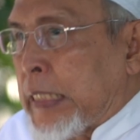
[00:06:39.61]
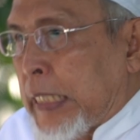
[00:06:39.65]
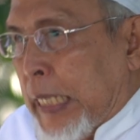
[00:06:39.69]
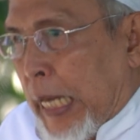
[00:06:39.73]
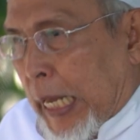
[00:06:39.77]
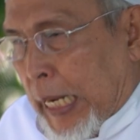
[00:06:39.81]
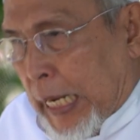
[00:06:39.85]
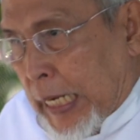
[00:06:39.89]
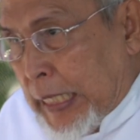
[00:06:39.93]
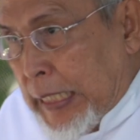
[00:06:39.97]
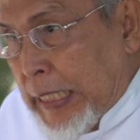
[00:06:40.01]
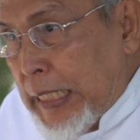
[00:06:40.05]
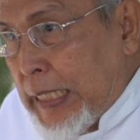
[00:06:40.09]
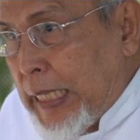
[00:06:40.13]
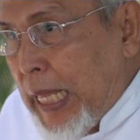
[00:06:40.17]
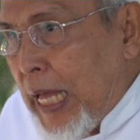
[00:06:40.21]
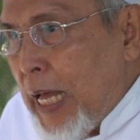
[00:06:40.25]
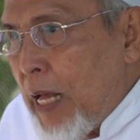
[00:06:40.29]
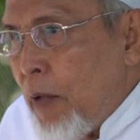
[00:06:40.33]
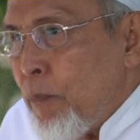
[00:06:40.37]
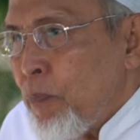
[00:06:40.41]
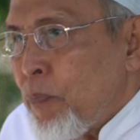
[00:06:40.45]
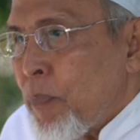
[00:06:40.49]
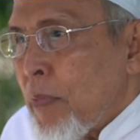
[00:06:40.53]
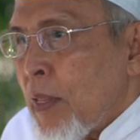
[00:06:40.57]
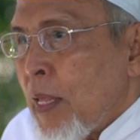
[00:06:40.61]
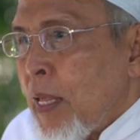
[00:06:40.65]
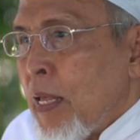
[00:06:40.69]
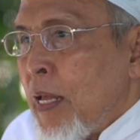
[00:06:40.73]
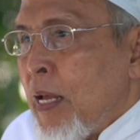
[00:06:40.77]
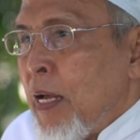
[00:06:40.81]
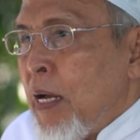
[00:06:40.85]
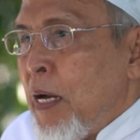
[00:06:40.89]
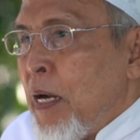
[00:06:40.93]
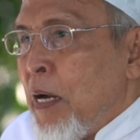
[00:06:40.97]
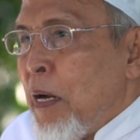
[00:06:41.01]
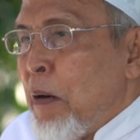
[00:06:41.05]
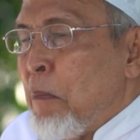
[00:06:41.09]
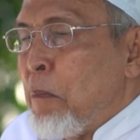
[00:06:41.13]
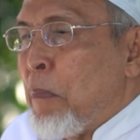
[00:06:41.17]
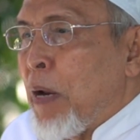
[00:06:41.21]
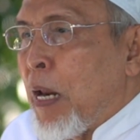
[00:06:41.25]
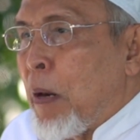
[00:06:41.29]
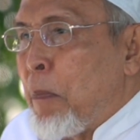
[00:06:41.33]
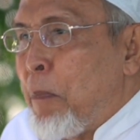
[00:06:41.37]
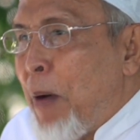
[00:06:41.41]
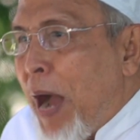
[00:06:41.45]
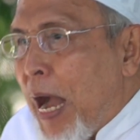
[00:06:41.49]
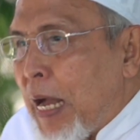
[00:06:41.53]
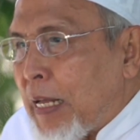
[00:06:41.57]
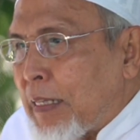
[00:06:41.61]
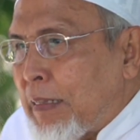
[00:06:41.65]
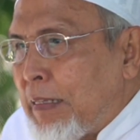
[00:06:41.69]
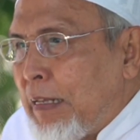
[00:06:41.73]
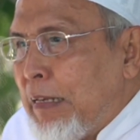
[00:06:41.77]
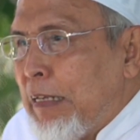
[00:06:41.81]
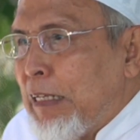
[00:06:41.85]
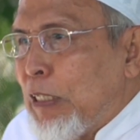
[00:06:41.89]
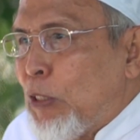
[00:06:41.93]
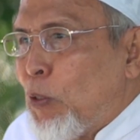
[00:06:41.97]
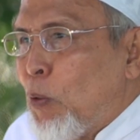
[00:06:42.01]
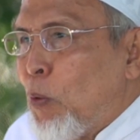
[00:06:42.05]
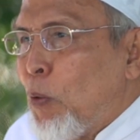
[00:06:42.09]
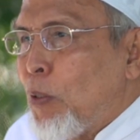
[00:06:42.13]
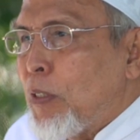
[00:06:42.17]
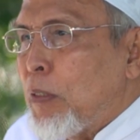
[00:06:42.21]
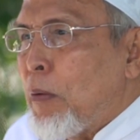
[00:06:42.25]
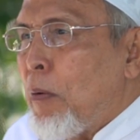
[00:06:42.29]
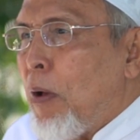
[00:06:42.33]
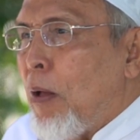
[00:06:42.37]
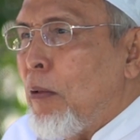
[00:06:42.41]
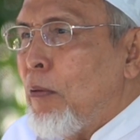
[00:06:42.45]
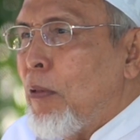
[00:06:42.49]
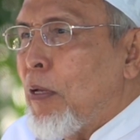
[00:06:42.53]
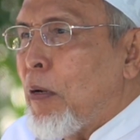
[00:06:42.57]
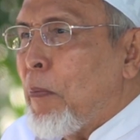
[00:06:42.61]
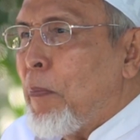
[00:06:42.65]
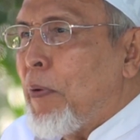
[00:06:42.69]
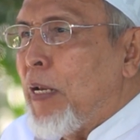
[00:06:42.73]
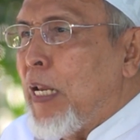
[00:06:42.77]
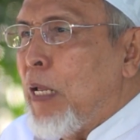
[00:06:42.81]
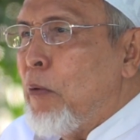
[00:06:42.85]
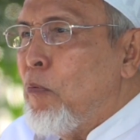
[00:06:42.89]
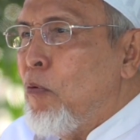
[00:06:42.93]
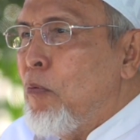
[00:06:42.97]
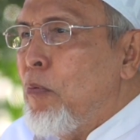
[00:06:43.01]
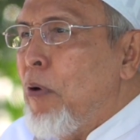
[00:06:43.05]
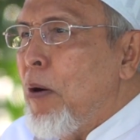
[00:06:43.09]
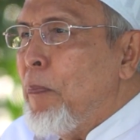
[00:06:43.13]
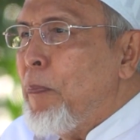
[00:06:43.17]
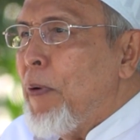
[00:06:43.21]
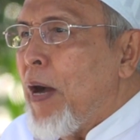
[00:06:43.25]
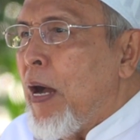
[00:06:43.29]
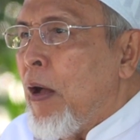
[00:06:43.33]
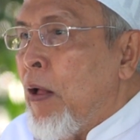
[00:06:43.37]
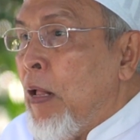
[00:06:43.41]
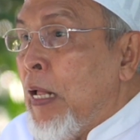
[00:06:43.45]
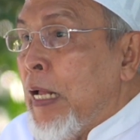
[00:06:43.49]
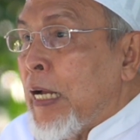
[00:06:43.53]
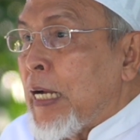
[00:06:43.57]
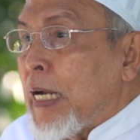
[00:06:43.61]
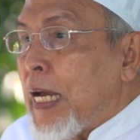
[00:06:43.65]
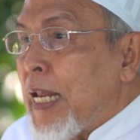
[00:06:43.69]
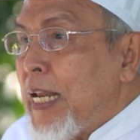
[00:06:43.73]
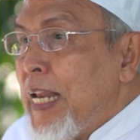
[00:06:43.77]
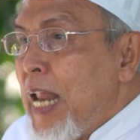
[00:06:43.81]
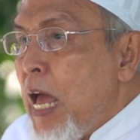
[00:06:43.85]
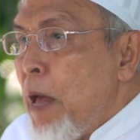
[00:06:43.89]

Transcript: Nah sekarang kita berbakti disuruh sama Allah kepada ibu bapak.